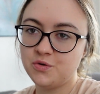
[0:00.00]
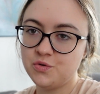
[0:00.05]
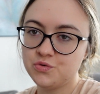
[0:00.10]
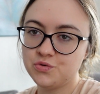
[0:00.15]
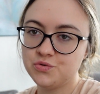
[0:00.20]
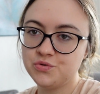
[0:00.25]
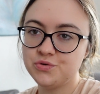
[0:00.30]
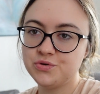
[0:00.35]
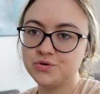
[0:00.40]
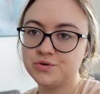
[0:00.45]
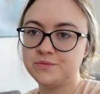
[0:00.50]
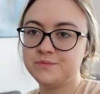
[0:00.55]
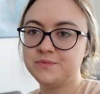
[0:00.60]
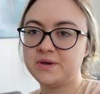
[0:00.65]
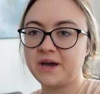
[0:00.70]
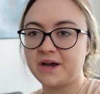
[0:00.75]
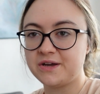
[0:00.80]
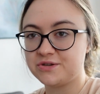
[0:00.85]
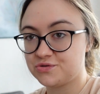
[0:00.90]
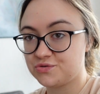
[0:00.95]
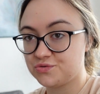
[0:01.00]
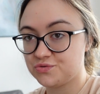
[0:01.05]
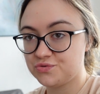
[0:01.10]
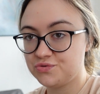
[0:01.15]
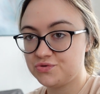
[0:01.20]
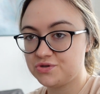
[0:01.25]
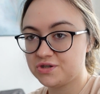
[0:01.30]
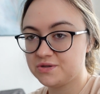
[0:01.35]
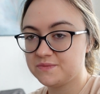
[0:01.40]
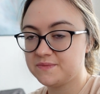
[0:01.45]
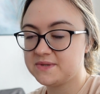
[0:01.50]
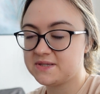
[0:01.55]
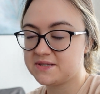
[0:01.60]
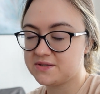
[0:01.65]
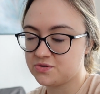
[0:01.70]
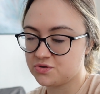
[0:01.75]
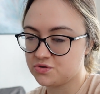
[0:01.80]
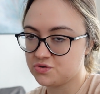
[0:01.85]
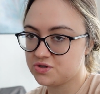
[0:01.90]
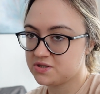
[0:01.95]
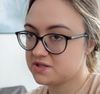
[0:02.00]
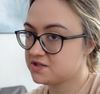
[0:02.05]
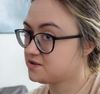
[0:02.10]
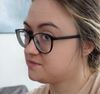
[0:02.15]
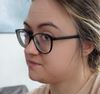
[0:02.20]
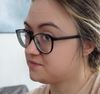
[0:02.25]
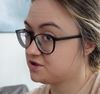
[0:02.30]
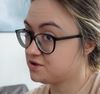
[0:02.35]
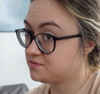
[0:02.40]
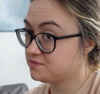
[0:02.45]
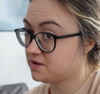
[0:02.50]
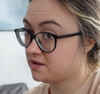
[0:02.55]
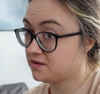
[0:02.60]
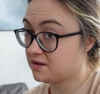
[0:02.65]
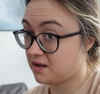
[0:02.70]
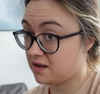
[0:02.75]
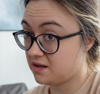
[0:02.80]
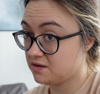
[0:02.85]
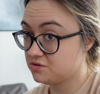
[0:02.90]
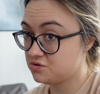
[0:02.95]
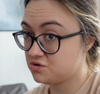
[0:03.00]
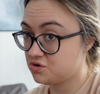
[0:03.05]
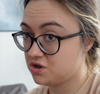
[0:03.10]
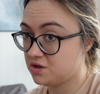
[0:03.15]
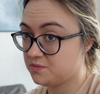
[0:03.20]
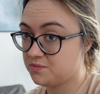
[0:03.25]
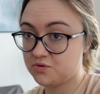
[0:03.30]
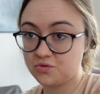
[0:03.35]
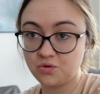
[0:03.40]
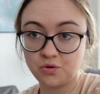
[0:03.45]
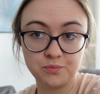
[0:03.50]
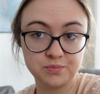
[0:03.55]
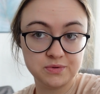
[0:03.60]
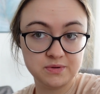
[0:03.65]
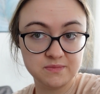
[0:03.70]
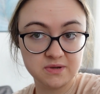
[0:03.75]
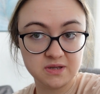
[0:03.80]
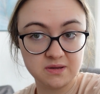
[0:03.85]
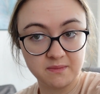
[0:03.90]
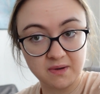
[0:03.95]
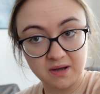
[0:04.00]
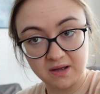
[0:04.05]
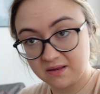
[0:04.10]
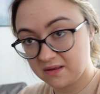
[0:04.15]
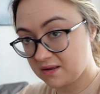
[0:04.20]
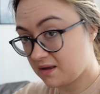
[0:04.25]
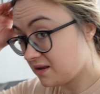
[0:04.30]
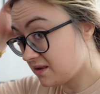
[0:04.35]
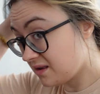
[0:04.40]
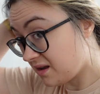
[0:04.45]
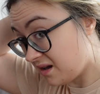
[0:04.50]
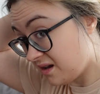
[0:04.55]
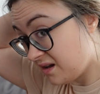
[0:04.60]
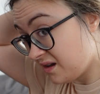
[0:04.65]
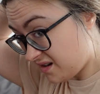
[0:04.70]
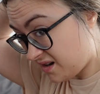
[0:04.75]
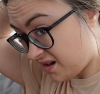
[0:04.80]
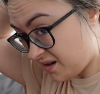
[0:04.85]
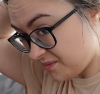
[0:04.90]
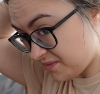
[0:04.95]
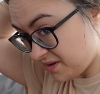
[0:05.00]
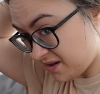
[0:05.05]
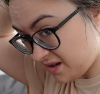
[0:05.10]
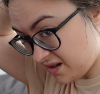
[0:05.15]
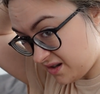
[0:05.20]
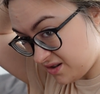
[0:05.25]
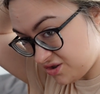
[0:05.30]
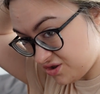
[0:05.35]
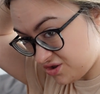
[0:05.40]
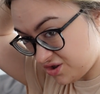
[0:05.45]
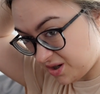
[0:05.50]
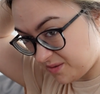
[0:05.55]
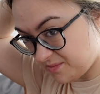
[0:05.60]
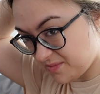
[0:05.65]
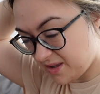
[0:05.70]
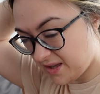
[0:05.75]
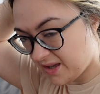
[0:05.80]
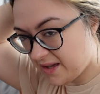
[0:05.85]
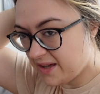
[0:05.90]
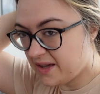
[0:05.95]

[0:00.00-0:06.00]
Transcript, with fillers: Onu birkaç gündür canım istiyordu. Saçım başımda dağıldı. Şöyle bir toplayayım dedim alttan da kamerayı açacağım diye.